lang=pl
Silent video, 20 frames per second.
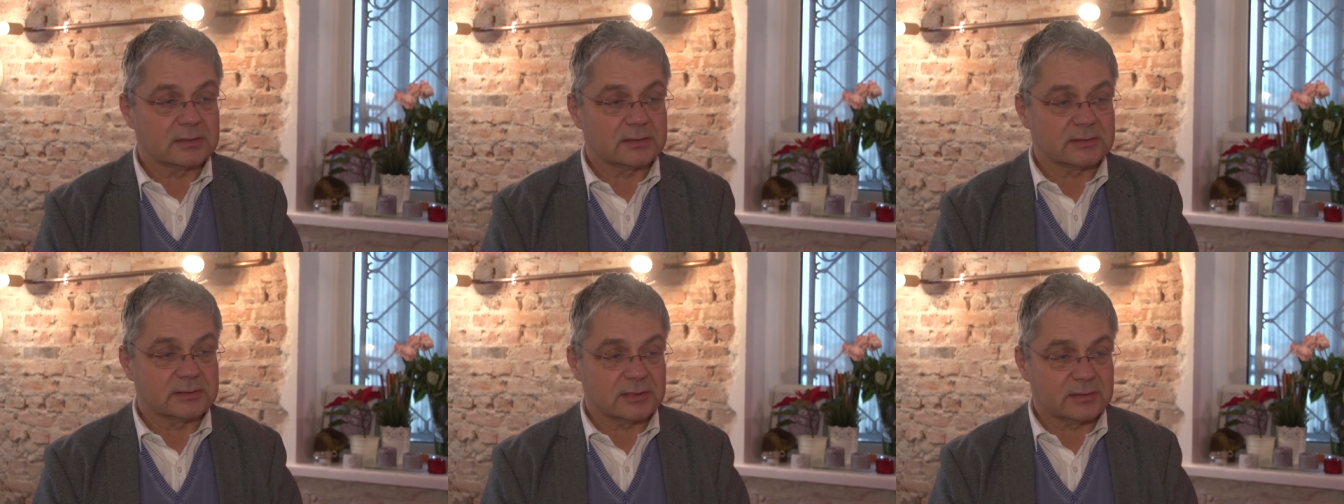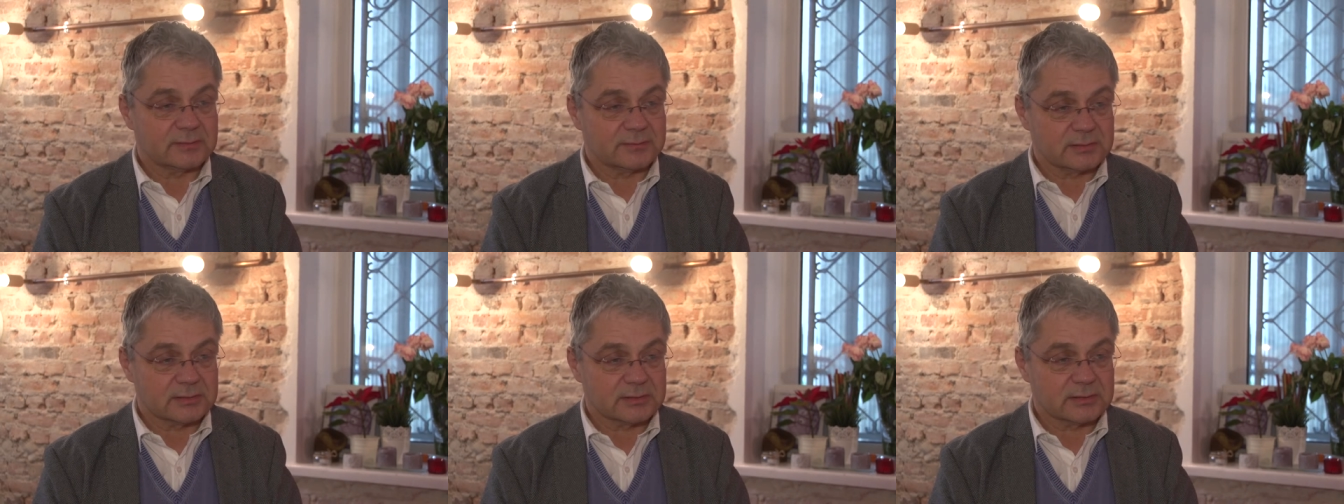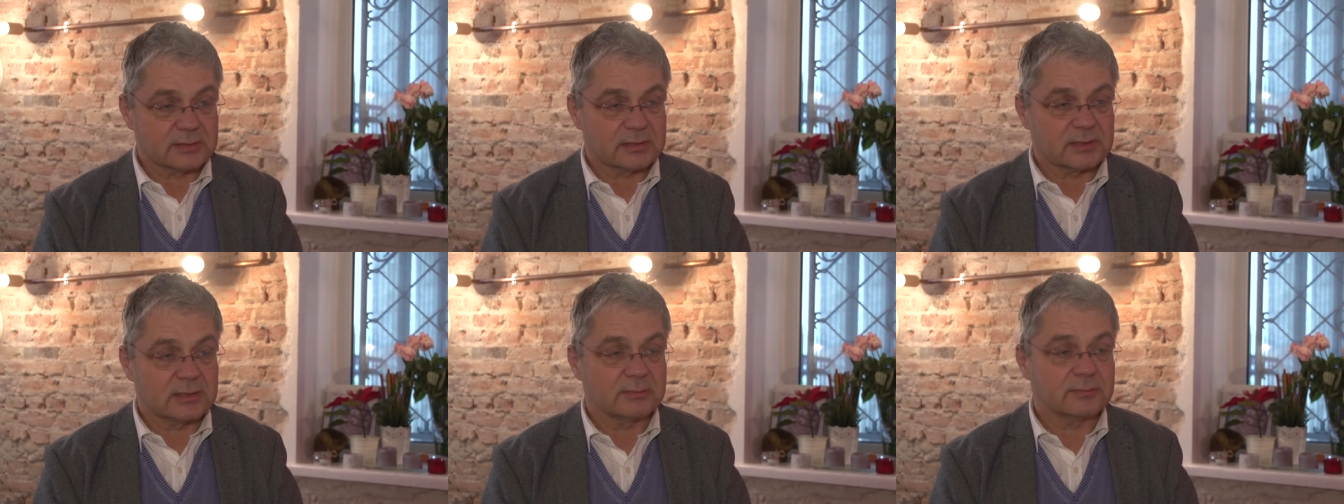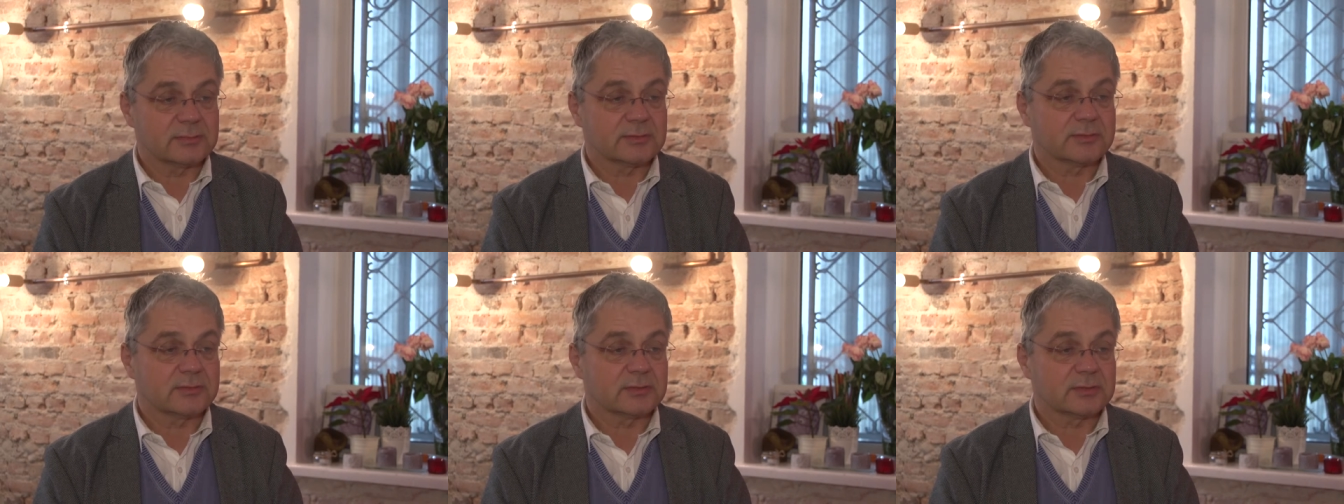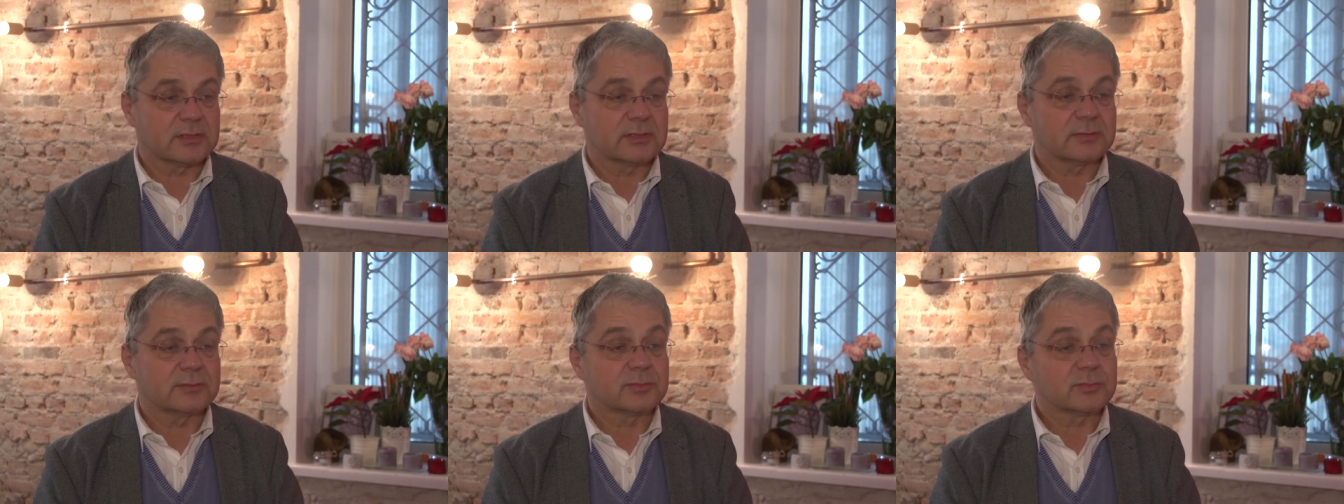e, zjawiskiem,
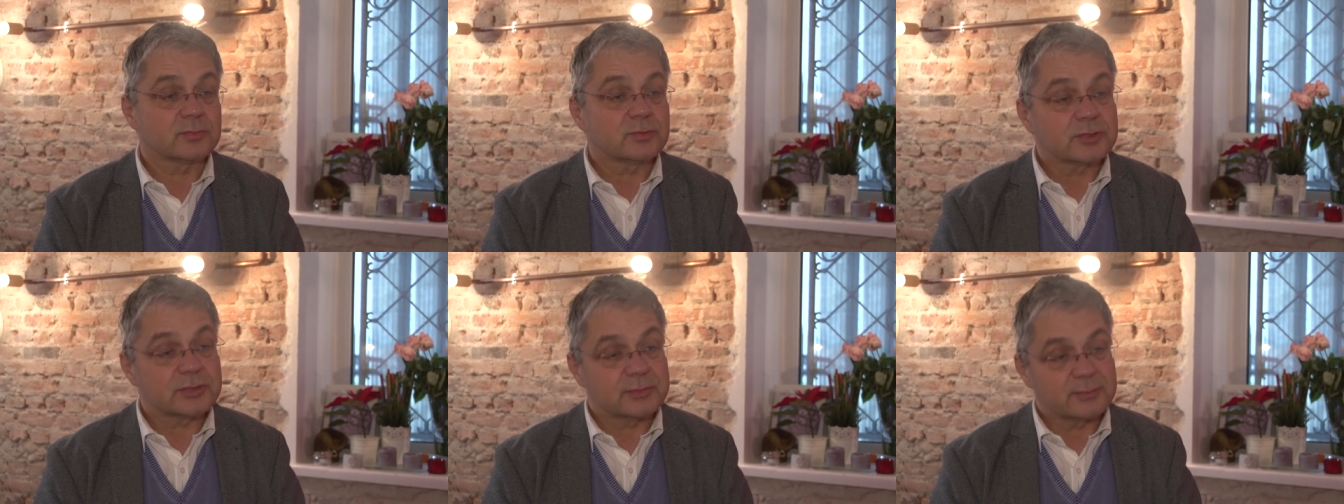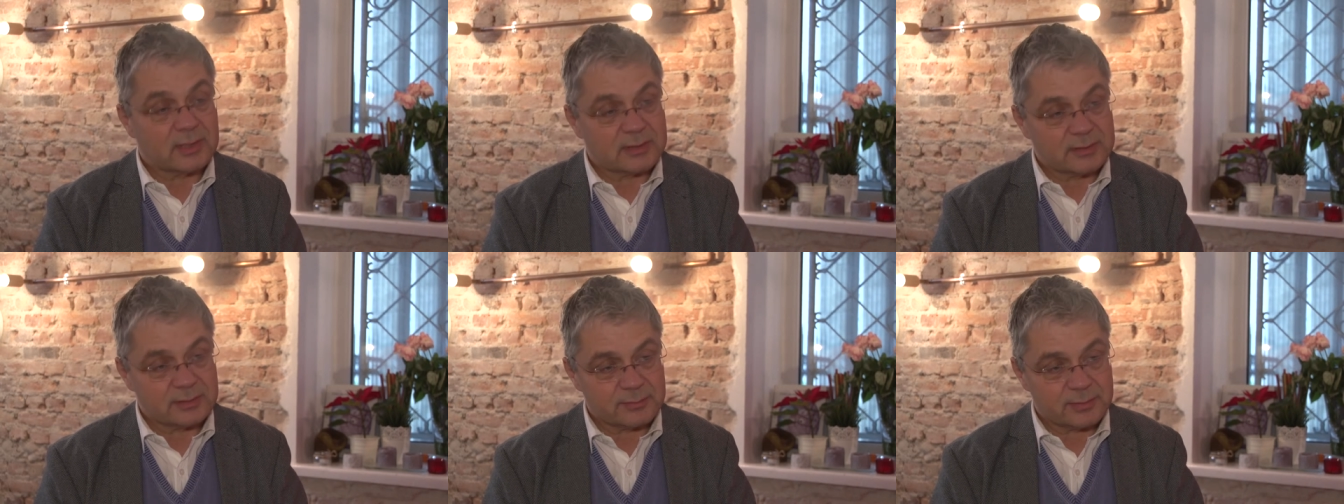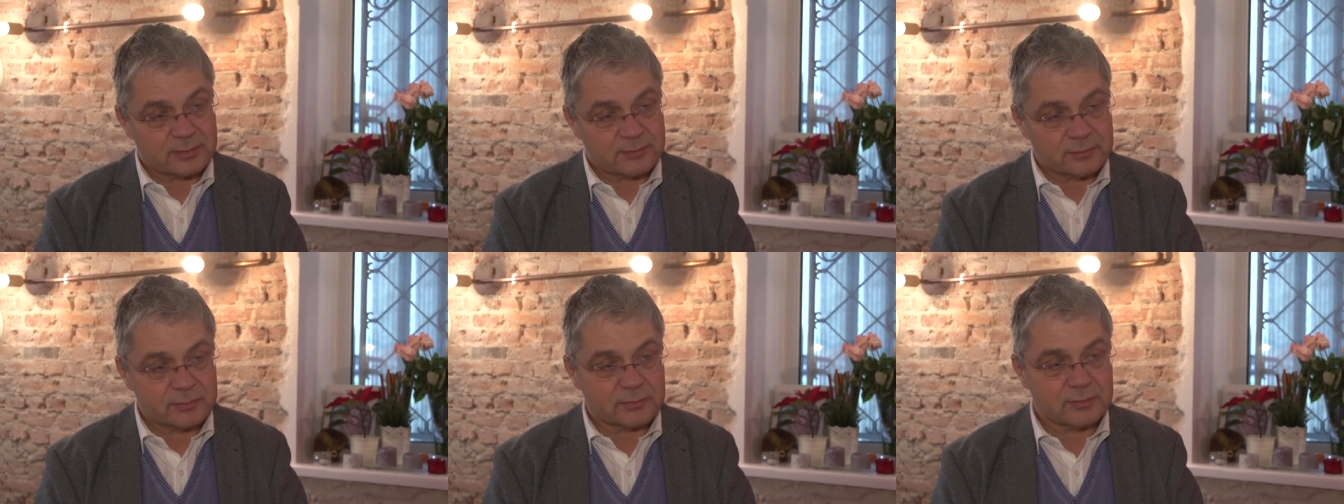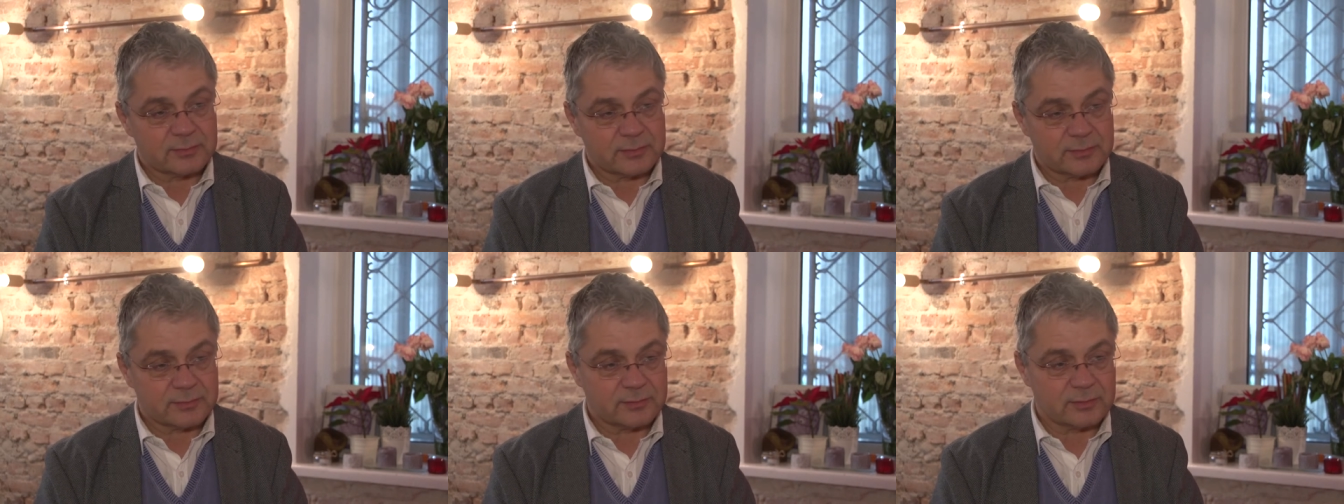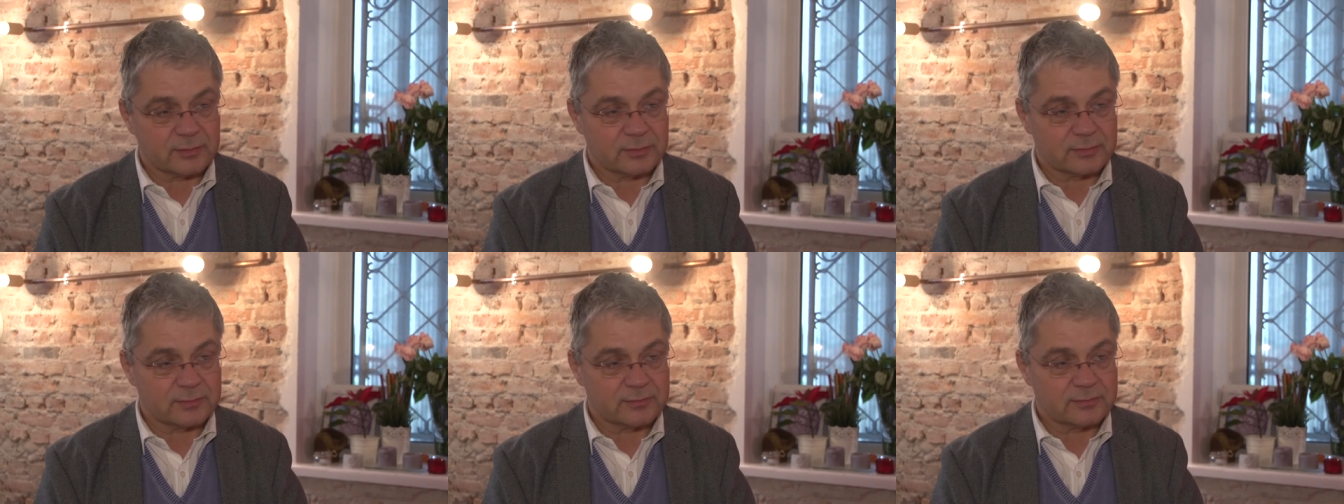związanym z utrzymaniem prawidłowej
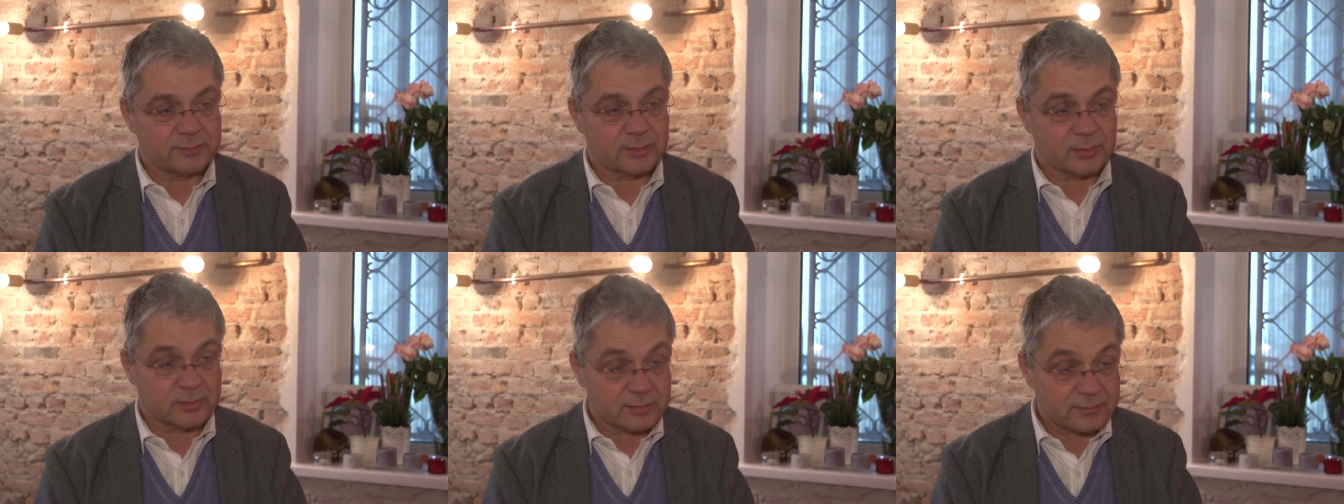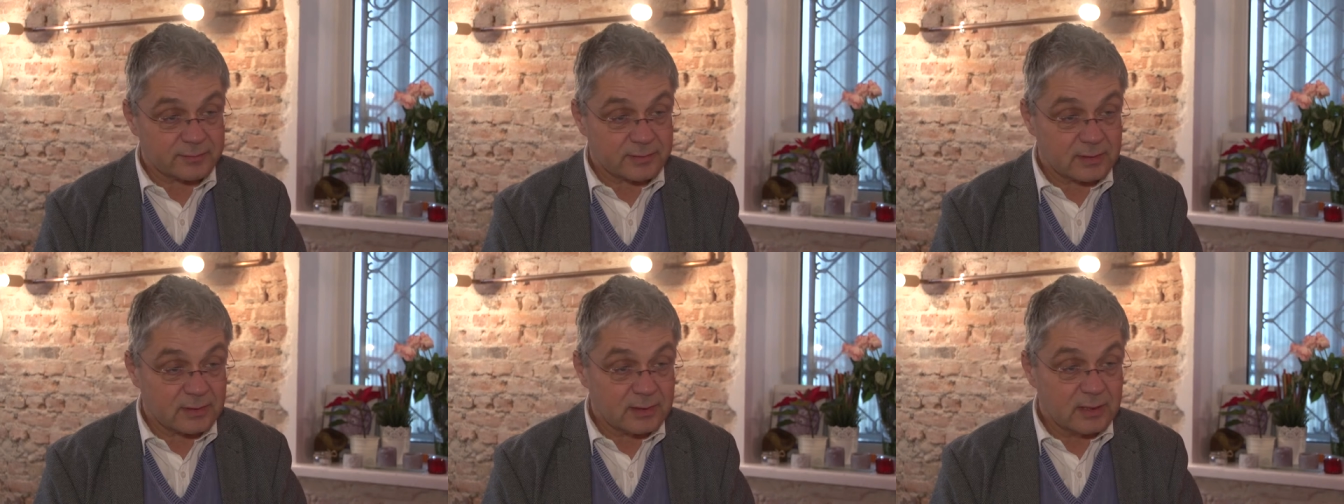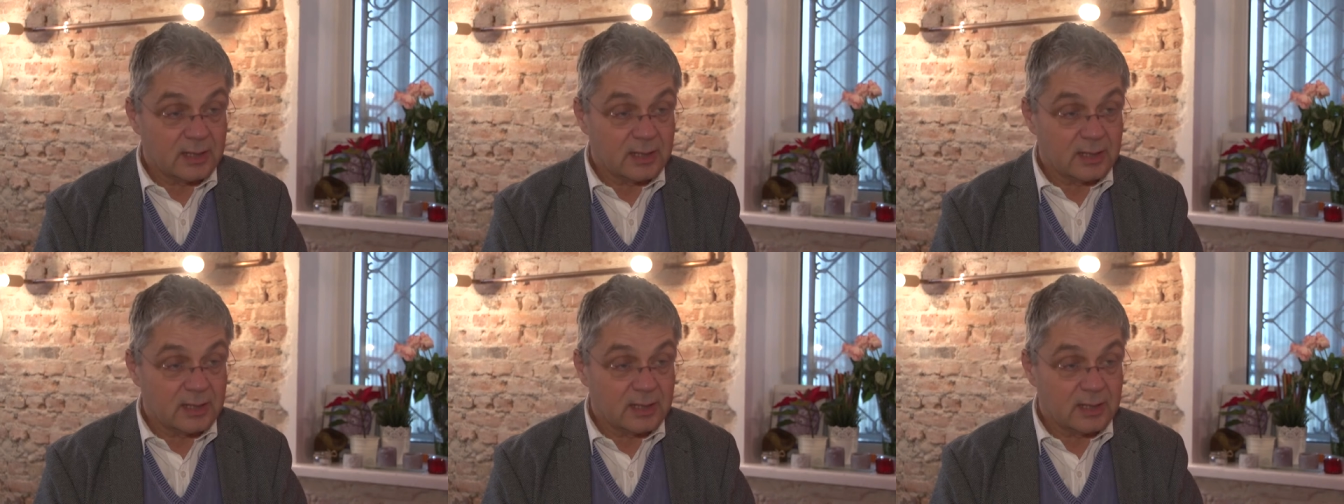flory w pochwie.